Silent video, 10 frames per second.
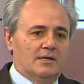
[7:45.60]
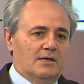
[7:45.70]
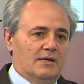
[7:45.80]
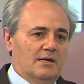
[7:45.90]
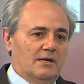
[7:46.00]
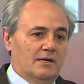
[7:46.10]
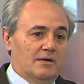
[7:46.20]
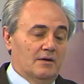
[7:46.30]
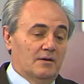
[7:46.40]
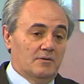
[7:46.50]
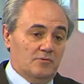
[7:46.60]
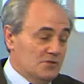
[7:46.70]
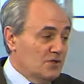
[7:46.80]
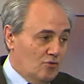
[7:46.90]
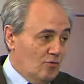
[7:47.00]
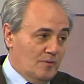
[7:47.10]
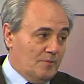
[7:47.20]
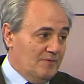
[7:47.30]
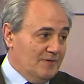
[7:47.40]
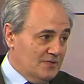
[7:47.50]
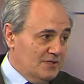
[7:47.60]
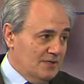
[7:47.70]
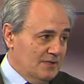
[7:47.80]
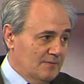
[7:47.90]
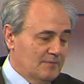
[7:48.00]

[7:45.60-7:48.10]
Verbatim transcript: eh, così come per i vaccini.